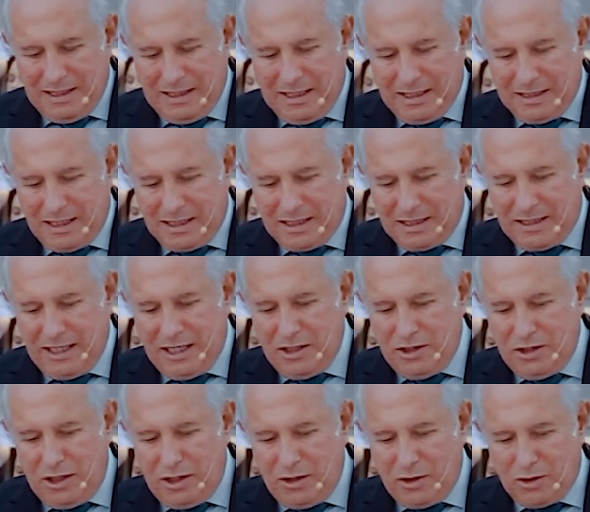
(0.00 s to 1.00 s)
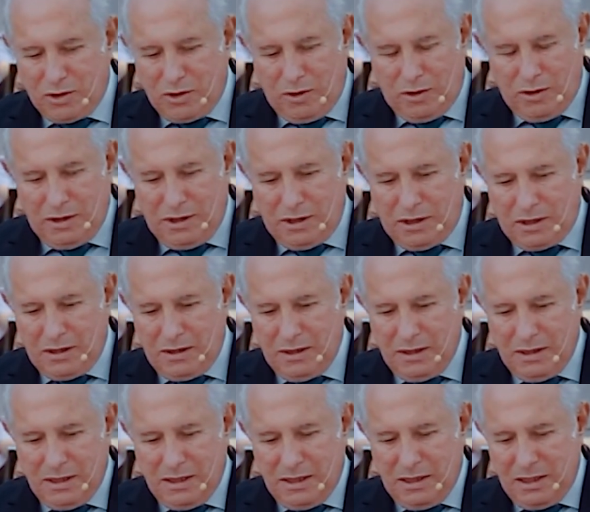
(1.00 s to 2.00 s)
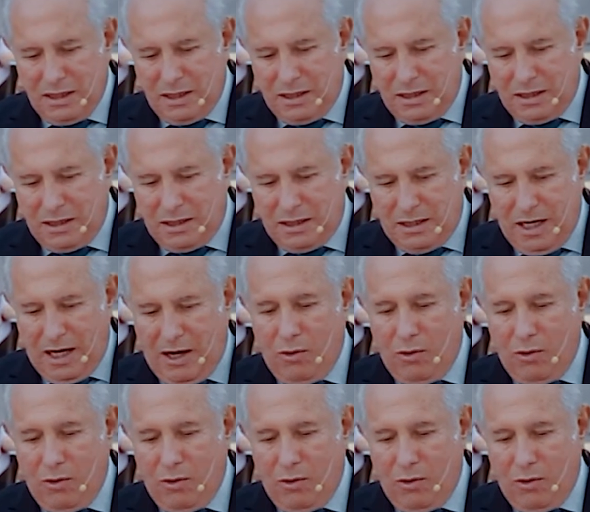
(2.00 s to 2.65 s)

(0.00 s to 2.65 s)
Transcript: essa série de lições, que